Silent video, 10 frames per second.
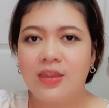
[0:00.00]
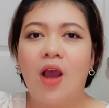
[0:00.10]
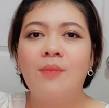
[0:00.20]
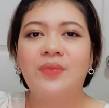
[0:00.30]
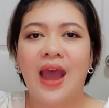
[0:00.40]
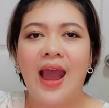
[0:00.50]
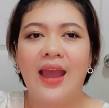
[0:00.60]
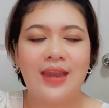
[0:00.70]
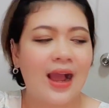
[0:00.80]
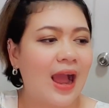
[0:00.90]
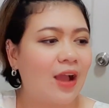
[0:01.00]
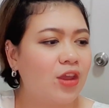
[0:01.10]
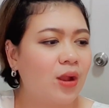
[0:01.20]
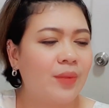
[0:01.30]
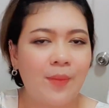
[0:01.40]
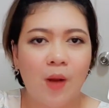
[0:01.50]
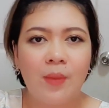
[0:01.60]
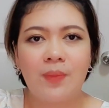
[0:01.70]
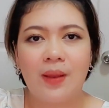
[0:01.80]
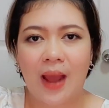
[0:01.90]
อมได้นะคะก็ย่อมได้เพราะมั
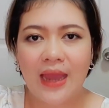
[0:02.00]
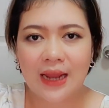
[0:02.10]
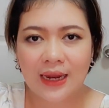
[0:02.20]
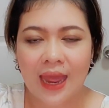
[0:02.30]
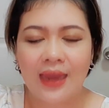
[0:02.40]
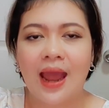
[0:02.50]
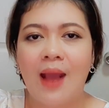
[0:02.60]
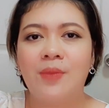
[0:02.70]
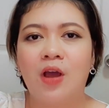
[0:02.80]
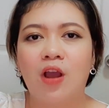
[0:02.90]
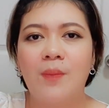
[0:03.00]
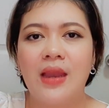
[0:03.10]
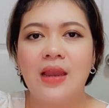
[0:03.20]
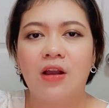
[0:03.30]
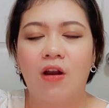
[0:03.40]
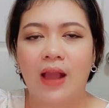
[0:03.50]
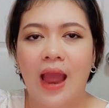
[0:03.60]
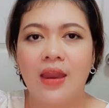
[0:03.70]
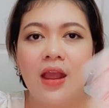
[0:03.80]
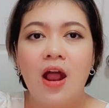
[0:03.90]
นเป็นไพ่ทั้งแนะนำแล้วก็เป็นเรื่องของการ
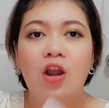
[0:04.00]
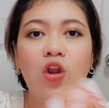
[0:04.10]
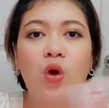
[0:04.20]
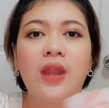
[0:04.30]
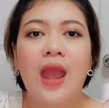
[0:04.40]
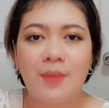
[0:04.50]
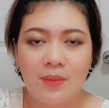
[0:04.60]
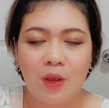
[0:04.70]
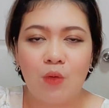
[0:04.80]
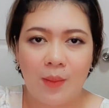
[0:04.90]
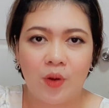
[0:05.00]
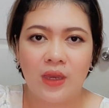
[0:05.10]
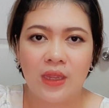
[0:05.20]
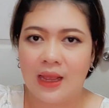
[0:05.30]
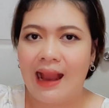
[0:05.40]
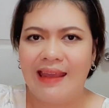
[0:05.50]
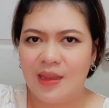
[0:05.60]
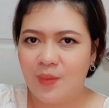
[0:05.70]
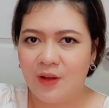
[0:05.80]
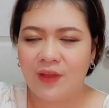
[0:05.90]
ลดให้มันมีความพอดีใครที่
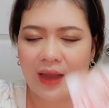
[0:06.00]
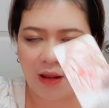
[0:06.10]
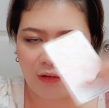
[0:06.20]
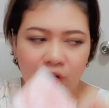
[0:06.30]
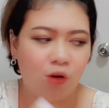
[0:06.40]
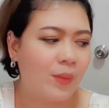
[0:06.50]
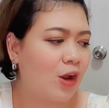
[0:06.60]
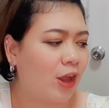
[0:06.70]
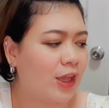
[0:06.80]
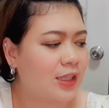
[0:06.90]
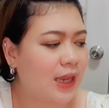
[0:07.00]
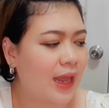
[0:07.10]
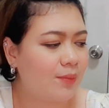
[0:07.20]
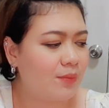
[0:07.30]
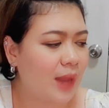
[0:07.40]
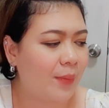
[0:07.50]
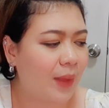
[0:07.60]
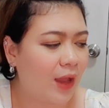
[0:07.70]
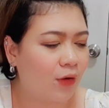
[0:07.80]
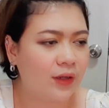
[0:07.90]
เพอร์เฟกต์แล้วลดลงมาหน่อยจะได้ทำให้
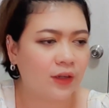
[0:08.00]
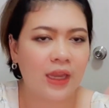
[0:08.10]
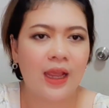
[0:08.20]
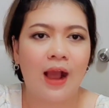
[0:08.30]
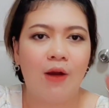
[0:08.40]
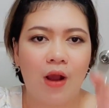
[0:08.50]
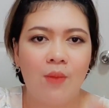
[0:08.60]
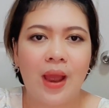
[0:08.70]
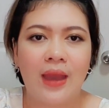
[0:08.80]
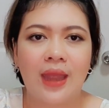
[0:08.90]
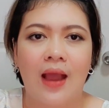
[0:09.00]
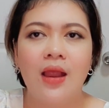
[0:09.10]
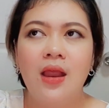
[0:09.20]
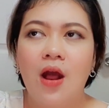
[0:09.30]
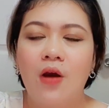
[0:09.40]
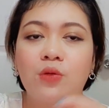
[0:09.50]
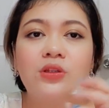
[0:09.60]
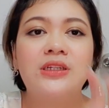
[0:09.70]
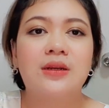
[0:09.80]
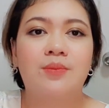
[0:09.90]
คนที่เขาเข้ามาเนี่ยรู้
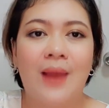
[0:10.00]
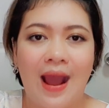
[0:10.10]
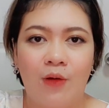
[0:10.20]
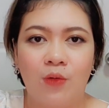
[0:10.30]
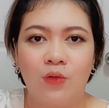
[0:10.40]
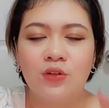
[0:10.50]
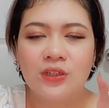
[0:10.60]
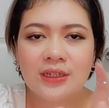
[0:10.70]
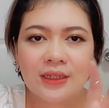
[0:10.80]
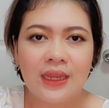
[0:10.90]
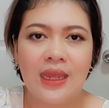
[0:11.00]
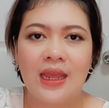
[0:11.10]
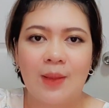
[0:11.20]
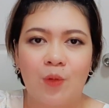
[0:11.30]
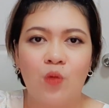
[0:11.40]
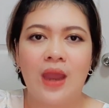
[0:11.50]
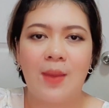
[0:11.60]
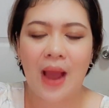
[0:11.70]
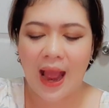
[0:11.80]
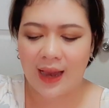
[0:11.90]
สึกเบารู้สึกดีกับคุณได้
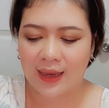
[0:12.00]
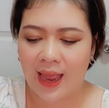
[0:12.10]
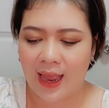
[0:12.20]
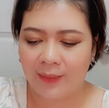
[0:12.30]
บ้างนะคะ